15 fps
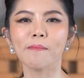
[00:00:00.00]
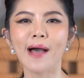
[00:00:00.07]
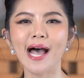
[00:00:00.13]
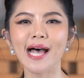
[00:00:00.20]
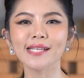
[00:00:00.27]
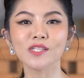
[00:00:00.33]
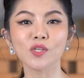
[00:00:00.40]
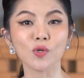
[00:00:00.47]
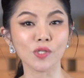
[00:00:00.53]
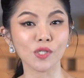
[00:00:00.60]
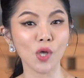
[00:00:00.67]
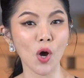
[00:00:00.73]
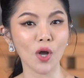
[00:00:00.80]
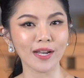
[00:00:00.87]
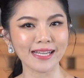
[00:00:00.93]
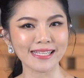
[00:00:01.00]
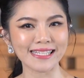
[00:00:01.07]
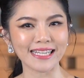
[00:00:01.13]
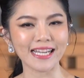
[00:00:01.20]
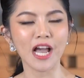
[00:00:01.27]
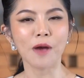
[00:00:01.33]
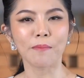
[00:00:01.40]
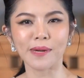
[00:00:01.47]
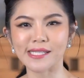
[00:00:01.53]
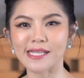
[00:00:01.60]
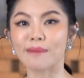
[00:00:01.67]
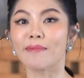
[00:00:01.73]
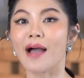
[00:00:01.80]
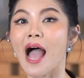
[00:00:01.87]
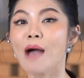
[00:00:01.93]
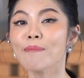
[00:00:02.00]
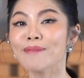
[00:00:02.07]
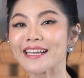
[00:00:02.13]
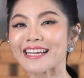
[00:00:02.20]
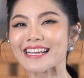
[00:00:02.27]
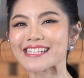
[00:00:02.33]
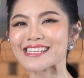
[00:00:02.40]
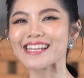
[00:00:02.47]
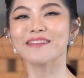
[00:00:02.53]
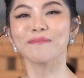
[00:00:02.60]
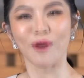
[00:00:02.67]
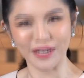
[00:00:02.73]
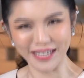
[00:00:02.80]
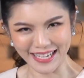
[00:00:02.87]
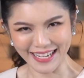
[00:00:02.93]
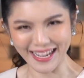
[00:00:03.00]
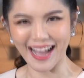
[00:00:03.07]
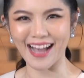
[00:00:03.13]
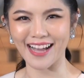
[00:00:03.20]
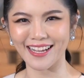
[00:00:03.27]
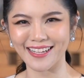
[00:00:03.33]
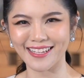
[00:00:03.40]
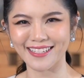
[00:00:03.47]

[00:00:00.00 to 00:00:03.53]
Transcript: แพทย์โสดสอนาสิกประจำแอปพลิเคชันหมอดีค่ะ